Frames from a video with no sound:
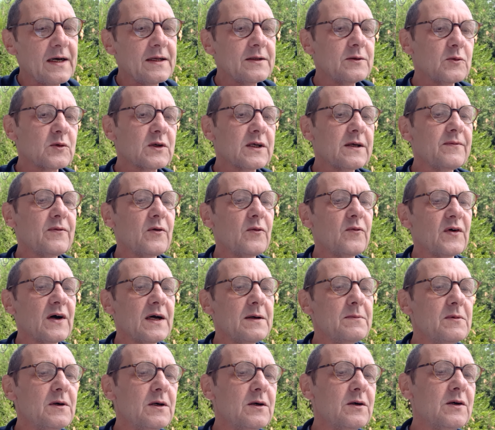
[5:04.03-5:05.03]
Hein. Donc, il faut
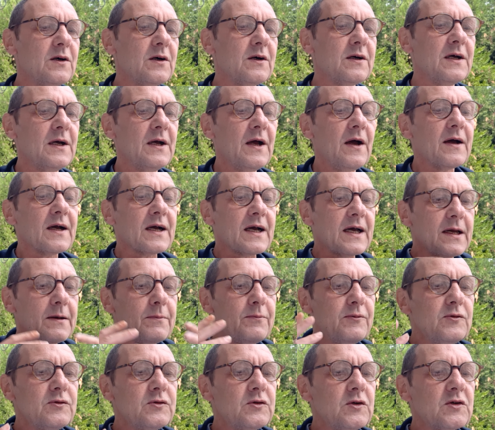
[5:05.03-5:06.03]
vraiment euh, créer
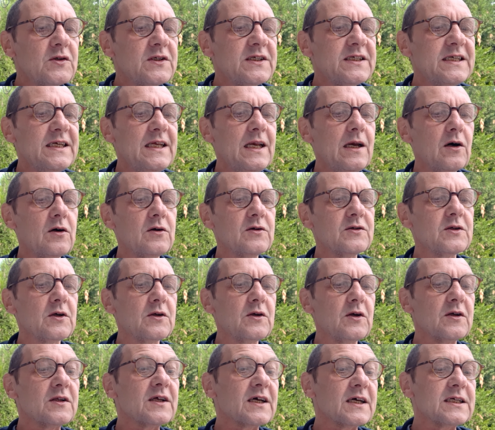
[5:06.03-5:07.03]
plus de silence dans
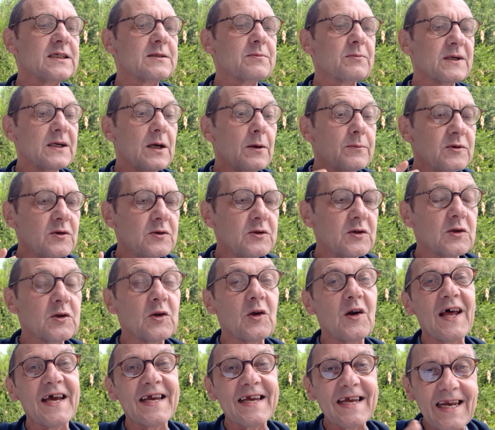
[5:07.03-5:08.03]
notre esprit, obtenir de
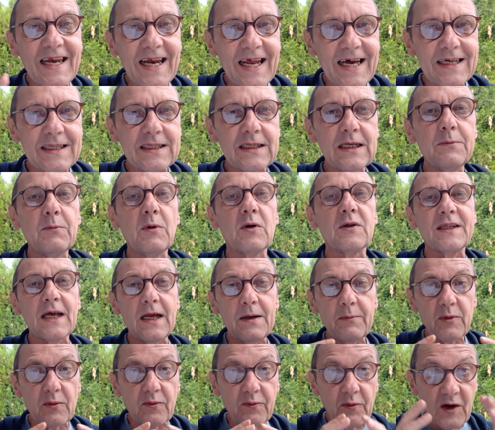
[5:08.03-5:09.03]
la clarté
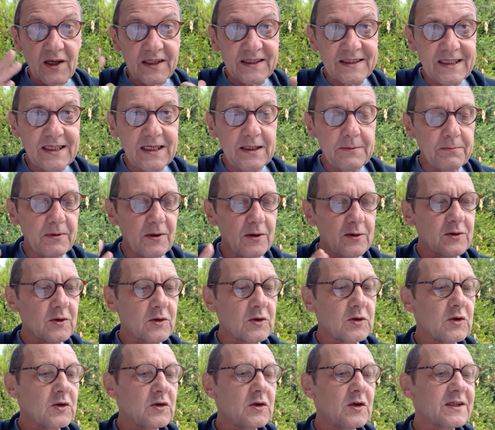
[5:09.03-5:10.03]
mentale pour pouvoir
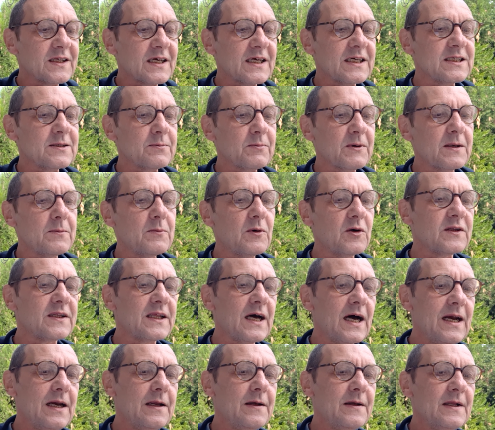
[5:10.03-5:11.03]
dépendre de notre esprit
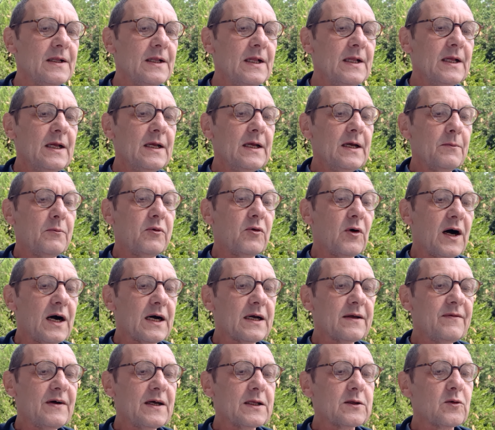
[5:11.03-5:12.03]
mental, pour
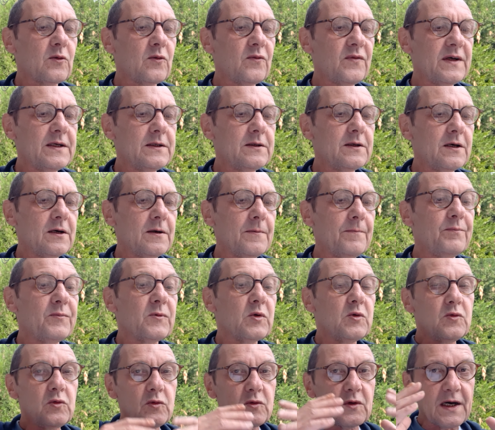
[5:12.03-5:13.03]
arriver à trouver
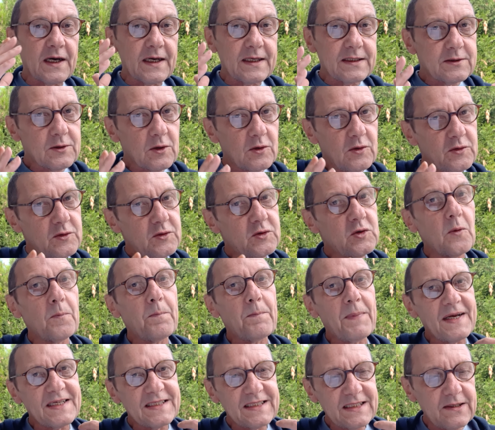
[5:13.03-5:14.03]
une, résolution
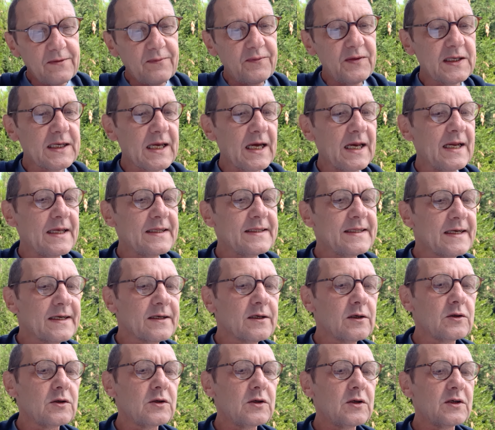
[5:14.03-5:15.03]
pacifique à
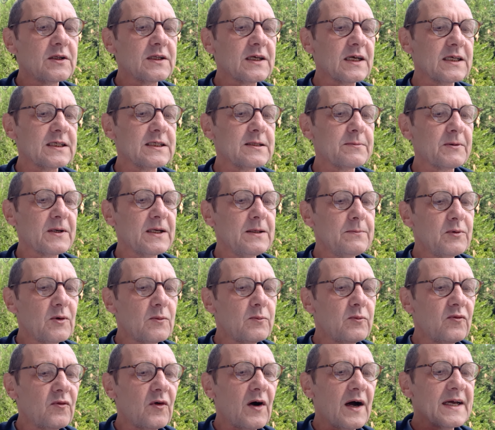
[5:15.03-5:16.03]
l'intérieur de notre esprit, pour
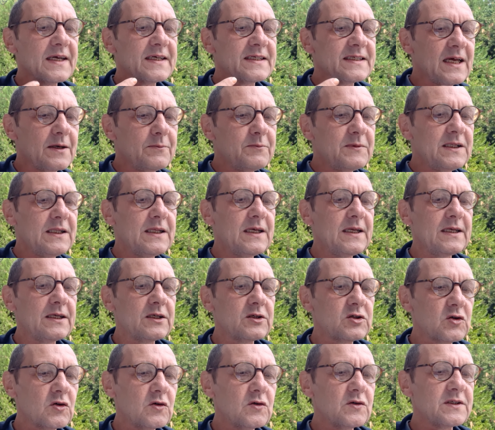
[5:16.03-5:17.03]
pouvoir examiner les
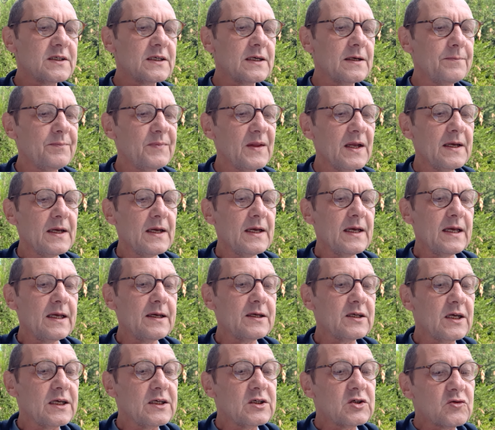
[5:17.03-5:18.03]
choses hein,
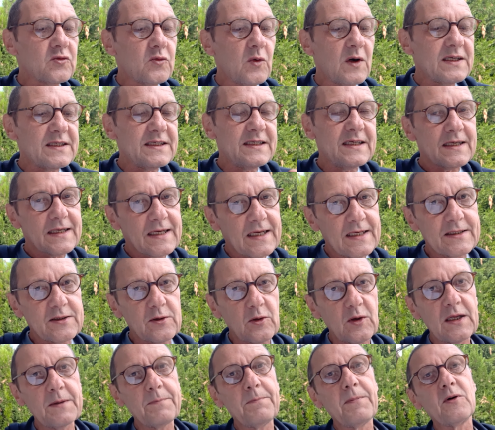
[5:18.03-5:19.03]
et, choisir quelles
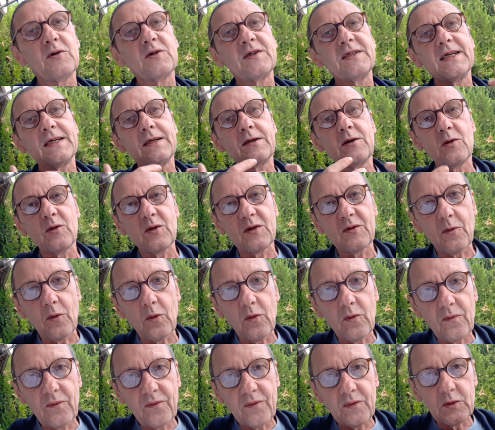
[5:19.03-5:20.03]
sont les pensées que
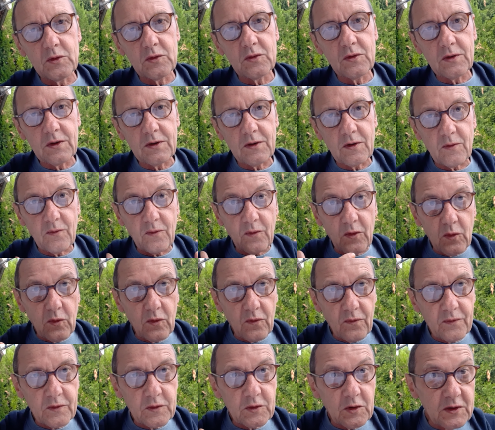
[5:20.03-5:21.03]
l'on veut.
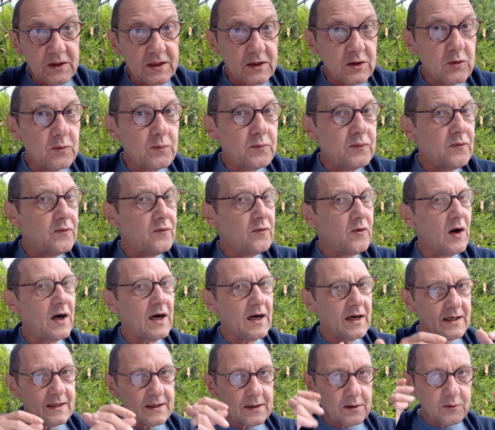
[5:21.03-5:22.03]
On, veut donner du
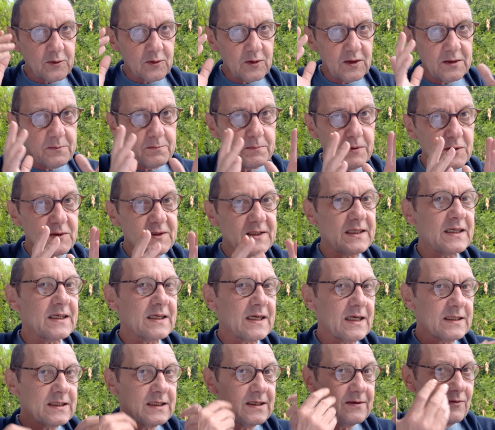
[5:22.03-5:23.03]
pouvoir. Hein. Quand on a une pensée
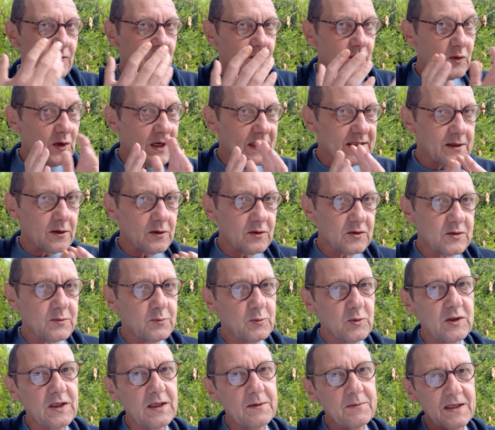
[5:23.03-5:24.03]
négative, on veut la
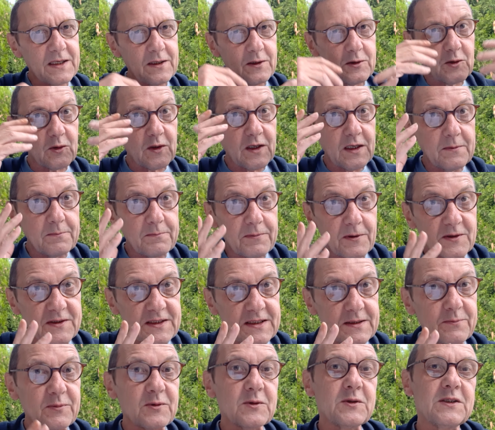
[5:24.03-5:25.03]
transmuter, mais quand on une
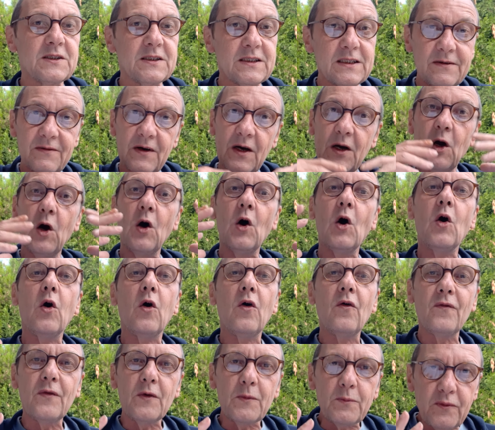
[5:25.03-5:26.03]
pensée positive,
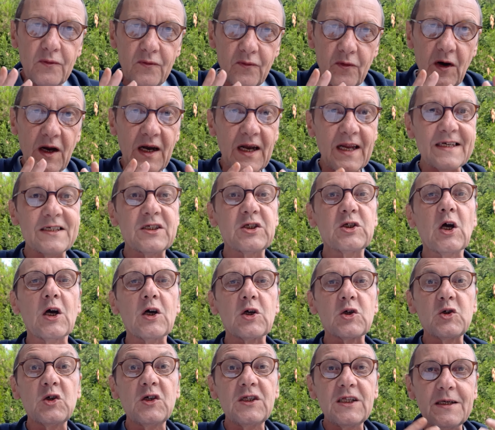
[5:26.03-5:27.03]
on veut pouvoir la
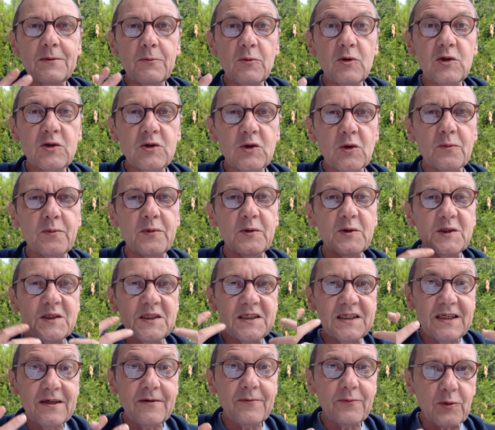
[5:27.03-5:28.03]
charger d'émotions
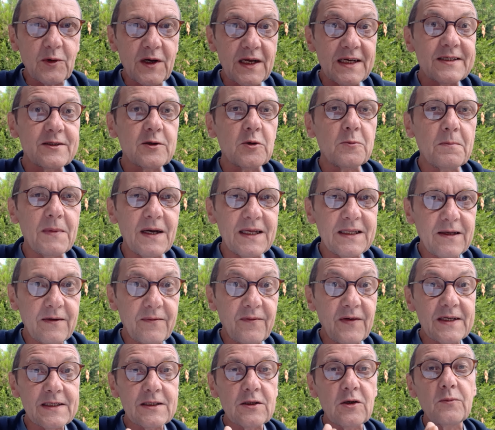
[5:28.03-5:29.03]
positives pour qu'elle se
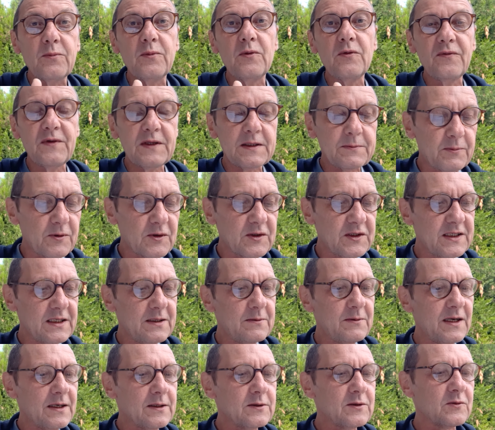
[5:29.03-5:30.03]
manifeste le plus vite
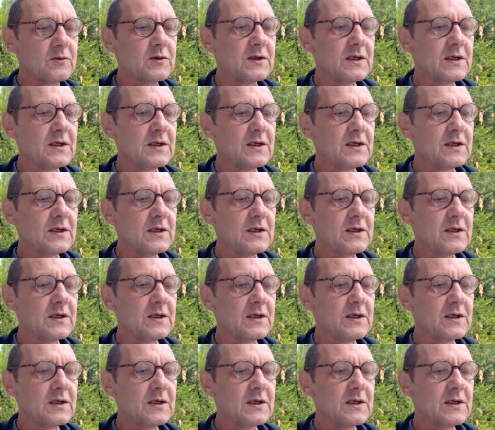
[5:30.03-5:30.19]
possible. Hein.